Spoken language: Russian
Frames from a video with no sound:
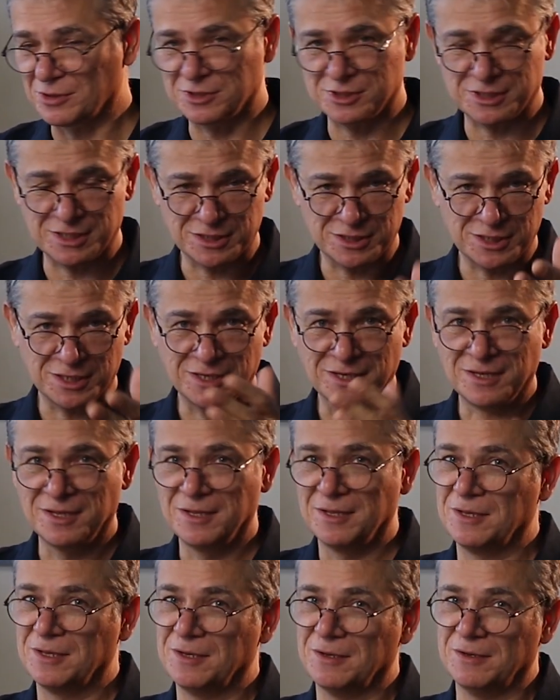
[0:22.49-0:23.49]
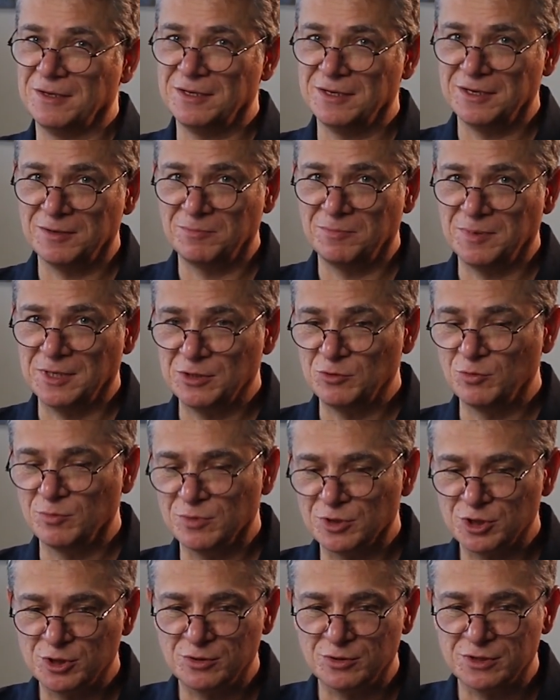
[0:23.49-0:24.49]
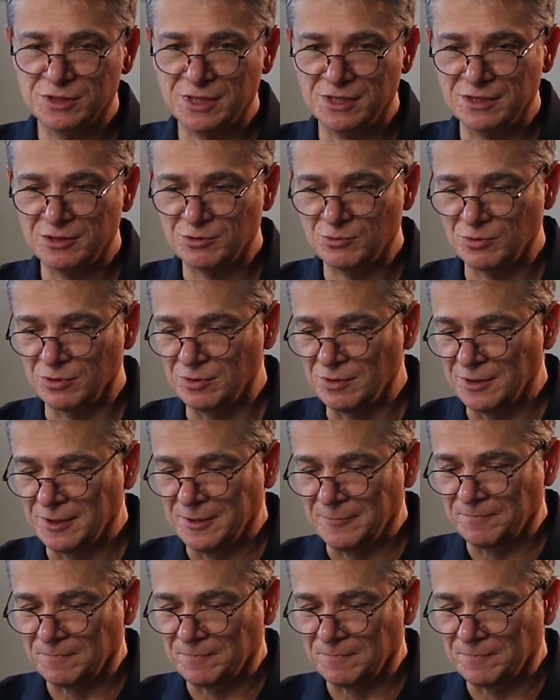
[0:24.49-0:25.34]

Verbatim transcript: Кстати, я подумал, что скидку